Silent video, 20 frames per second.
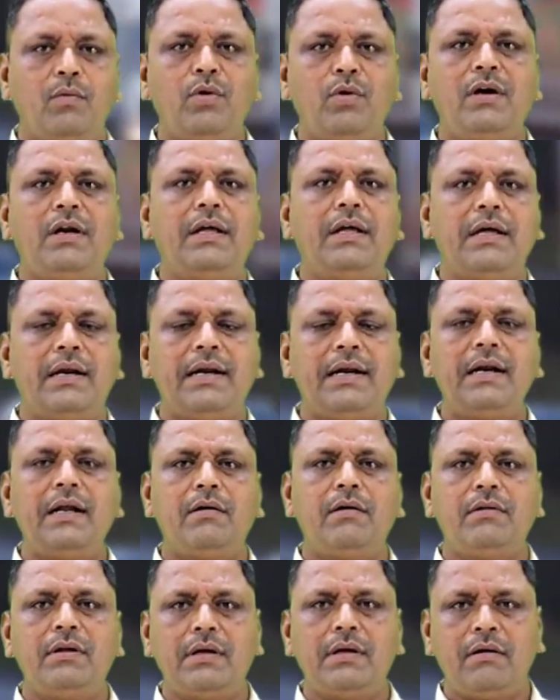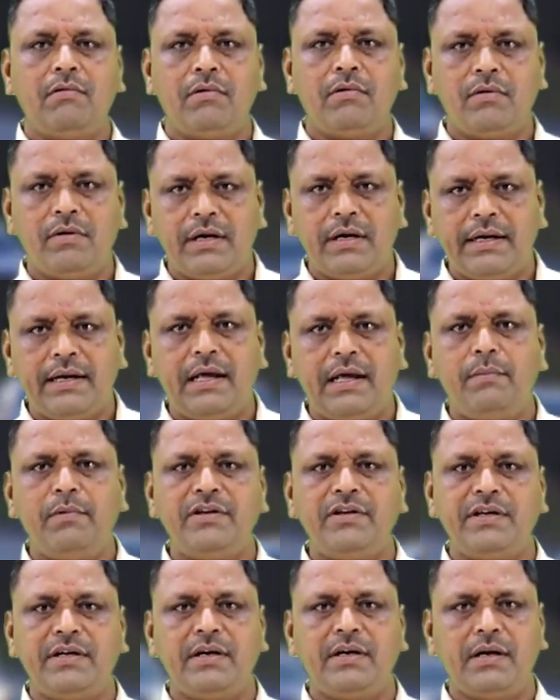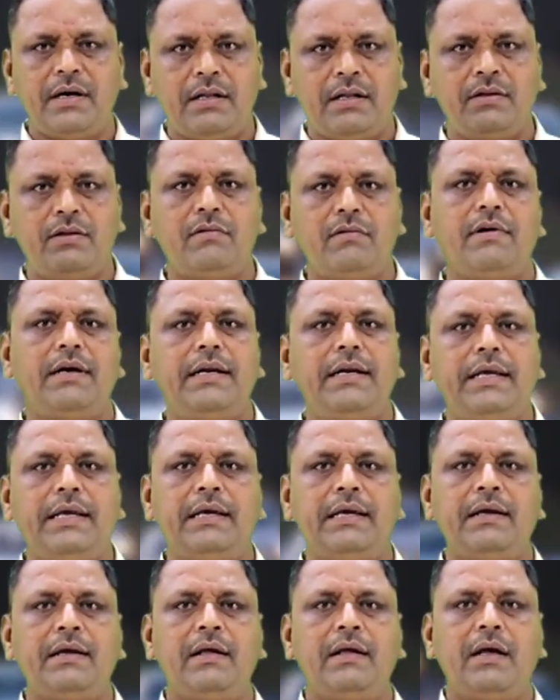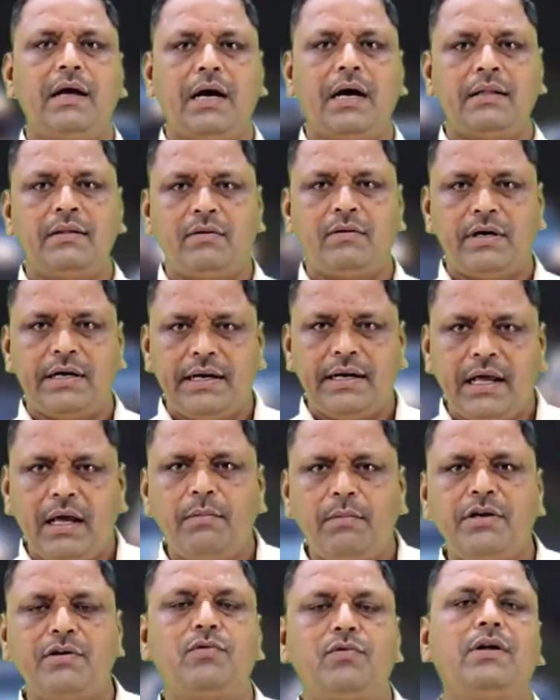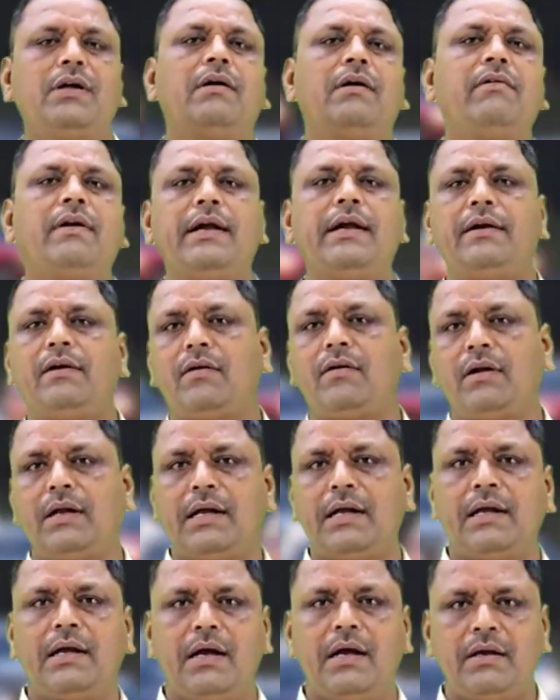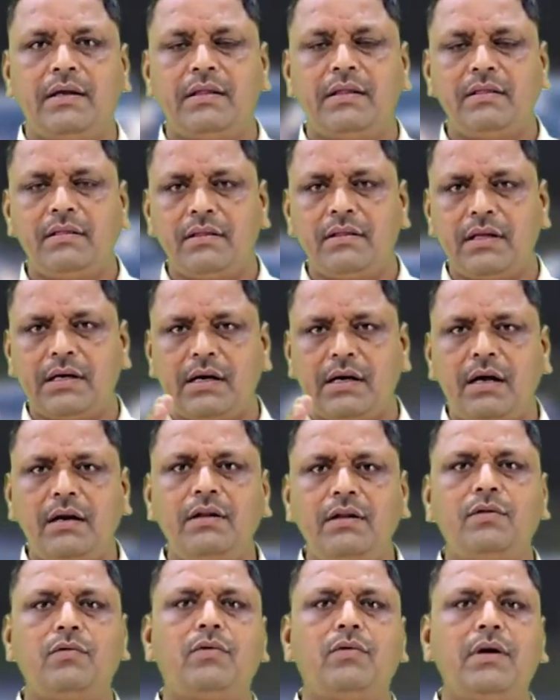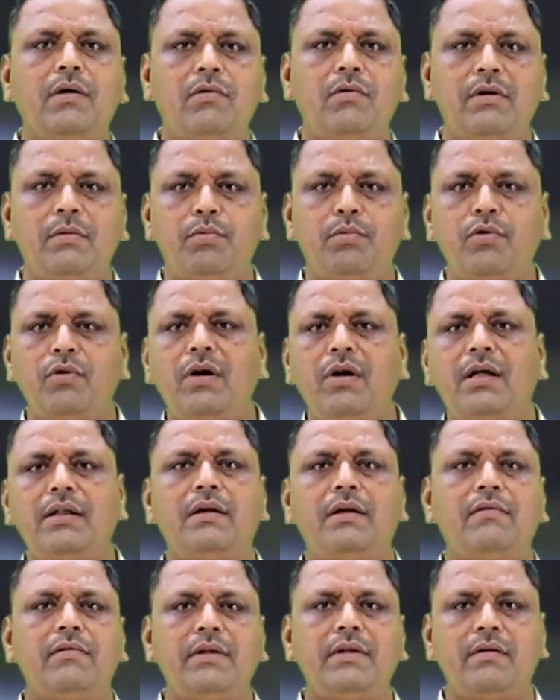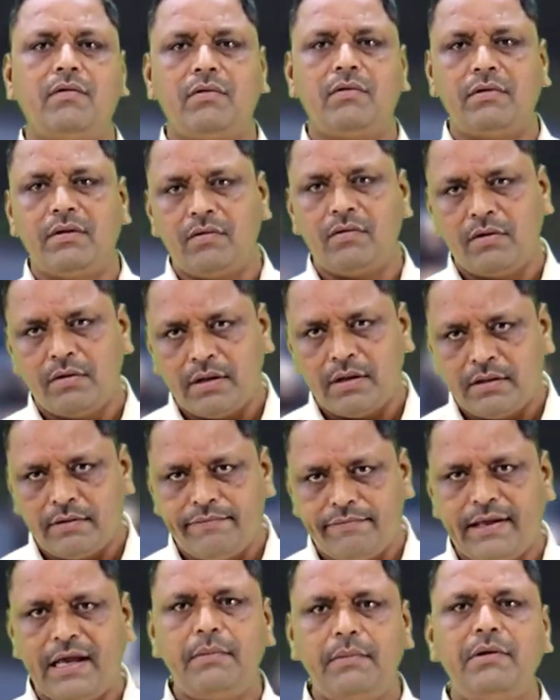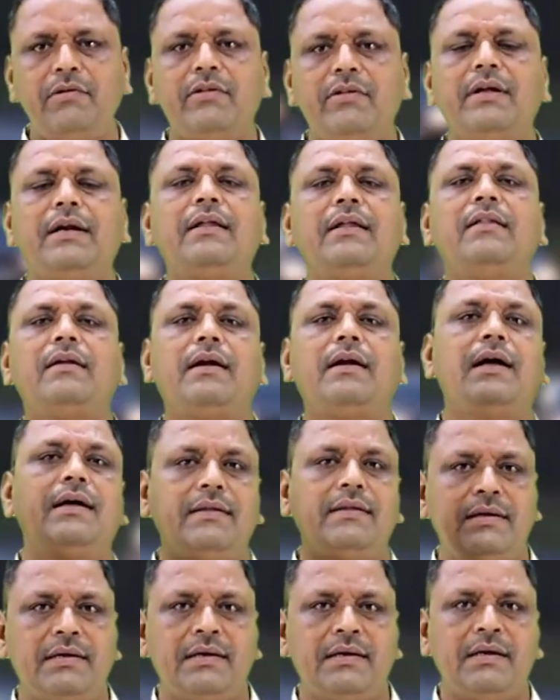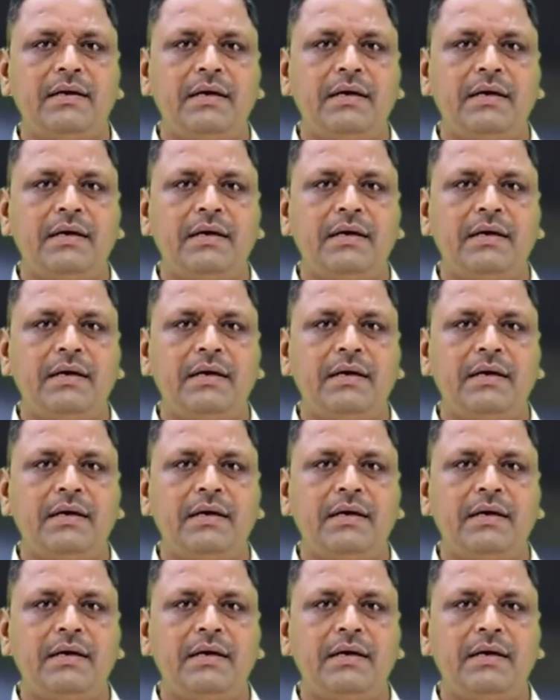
ஒன்று ரெண்டாவது அவருடைய டேமேஜ் என்ன நடந்ததோ வண்டி அதனுடைய டேமேஜ் கூட கவர் ஆகிட்டுருக்குங்க எந்த காரணத்துக்கு கொண்டு அவருடைய பொருளாதாரம் வந்து அவர் அந்த ஃபேமிலி வந்து இழந்திருக்காது